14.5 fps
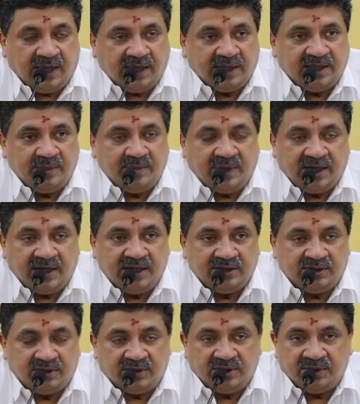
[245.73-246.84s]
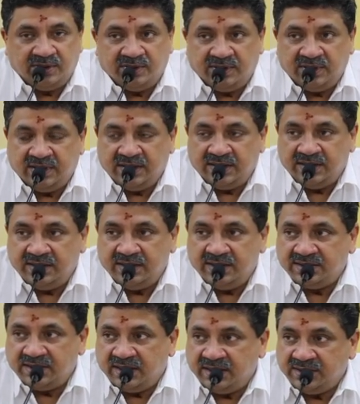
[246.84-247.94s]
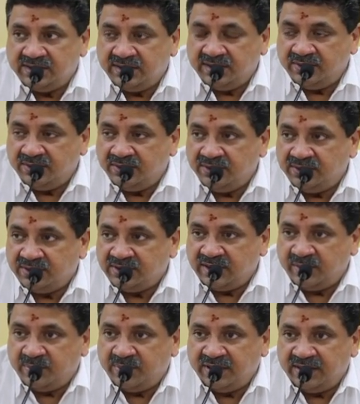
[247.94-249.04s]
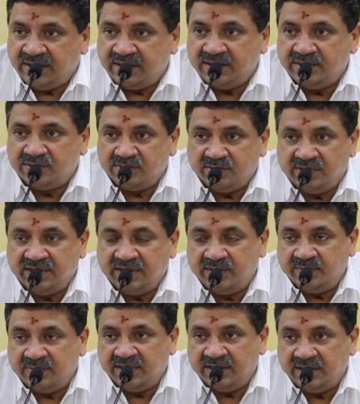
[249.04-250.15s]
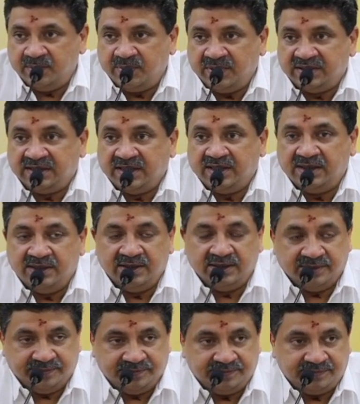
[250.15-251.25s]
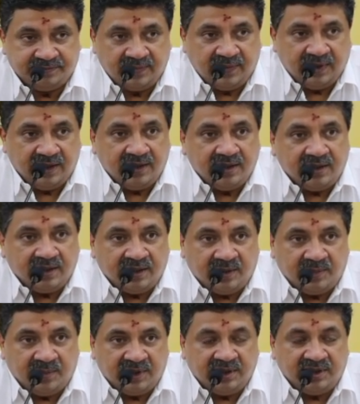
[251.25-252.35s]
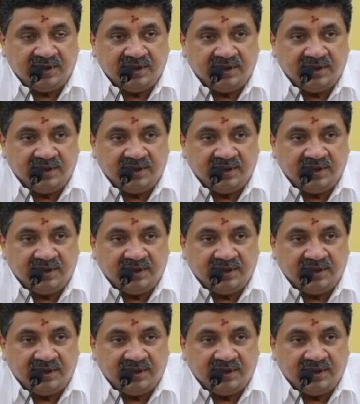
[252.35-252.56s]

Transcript: பாக்கி மாநிலத்தோடையோ இல்லை இந்திய சராசரியோடையோ சிறப்பாக இருக்குன்னு சொல்லி இனிமேல் அது பத்தாது நம்ம